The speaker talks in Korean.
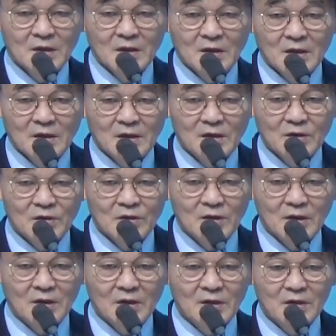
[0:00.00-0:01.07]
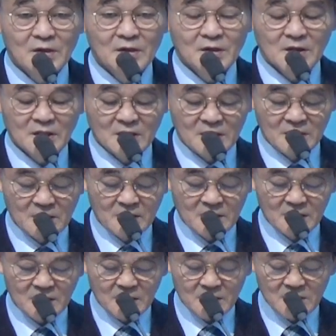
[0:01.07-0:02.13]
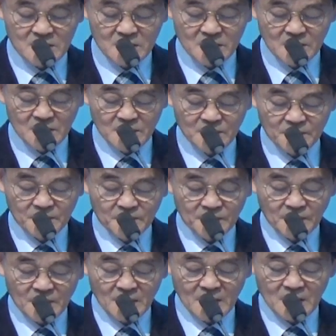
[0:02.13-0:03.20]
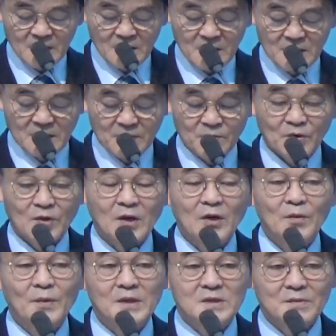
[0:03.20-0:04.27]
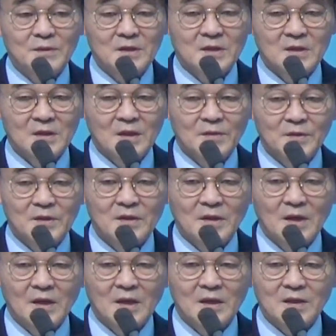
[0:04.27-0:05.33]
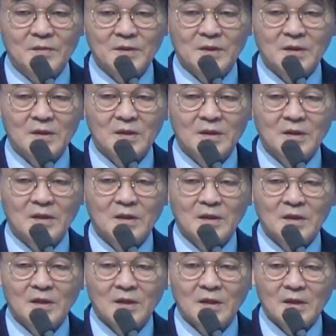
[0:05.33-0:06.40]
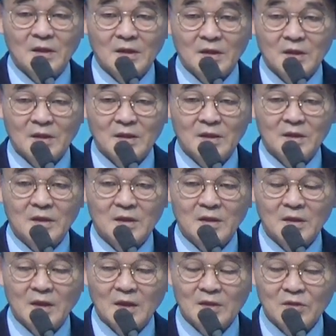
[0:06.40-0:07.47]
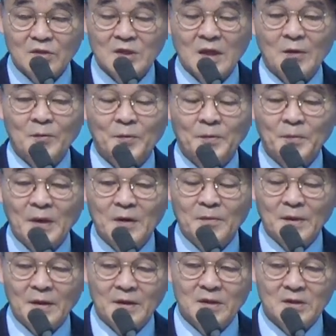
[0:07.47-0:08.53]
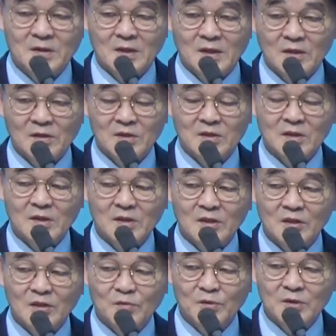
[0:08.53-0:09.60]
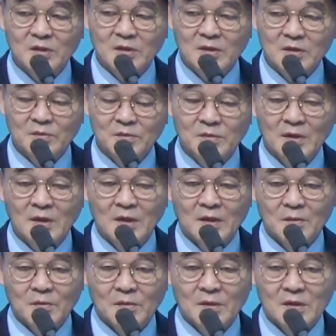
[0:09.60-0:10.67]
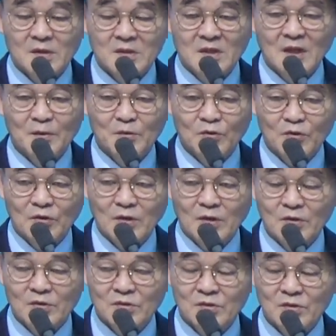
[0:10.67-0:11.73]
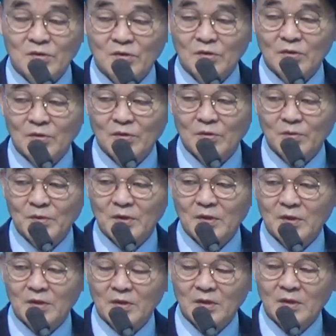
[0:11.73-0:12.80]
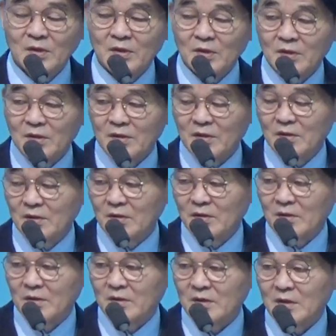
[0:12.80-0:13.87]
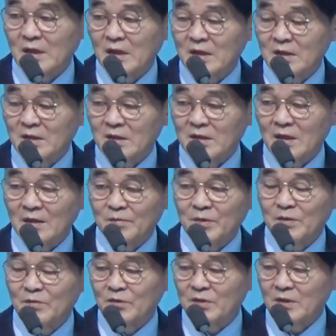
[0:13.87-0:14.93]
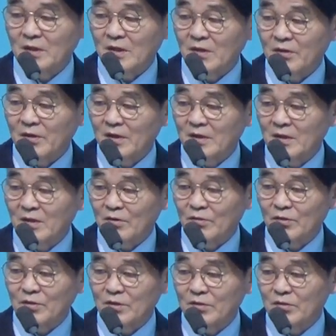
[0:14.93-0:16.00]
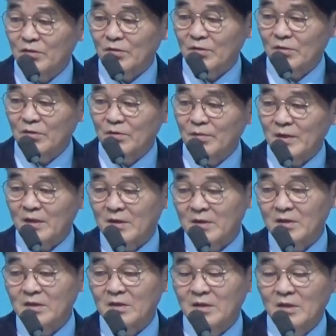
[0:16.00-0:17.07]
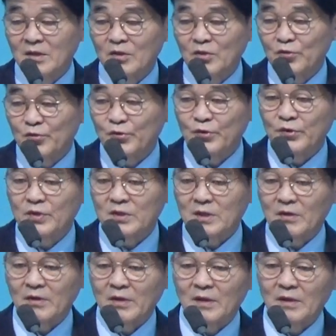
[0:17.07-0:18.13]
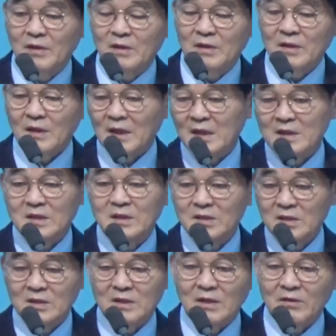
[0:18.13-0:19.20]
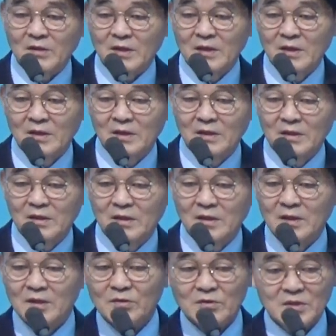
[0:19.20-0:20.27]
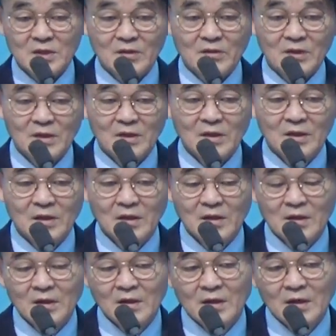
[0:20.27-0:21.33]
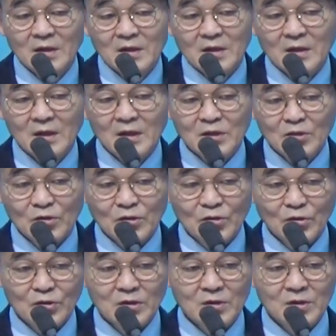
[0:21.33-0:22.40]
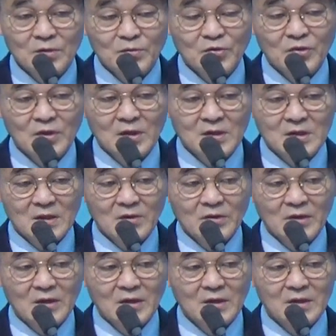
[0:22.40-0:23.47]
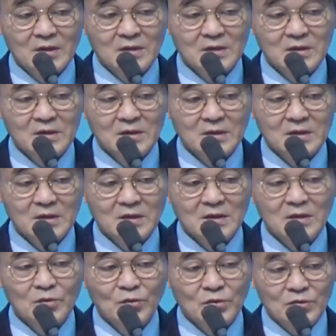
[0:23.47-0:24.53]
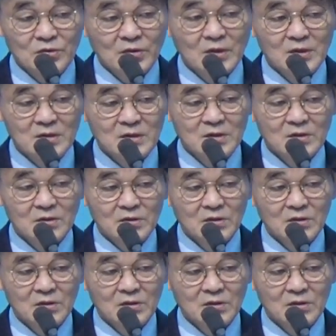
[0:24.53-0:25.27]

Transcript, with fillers: 할렐루야. 아, 그래서 예, 뭐라고 말씀하셨냐면 하나님이 예, 인간적으로 사업 발행 막 했잖아요. 지금 가서 여러분이 지금 뭐 사업 위기가 올 수 있고 뭐 어, 자녀 남편 문제가 굉장히 꼬이기도 하고 막 그런 위기 상황, 갇혀 있는 상황, 어려운 상황, 인간적으로 도저히 불가능한 상황 이런 일이 올 수가 있어요.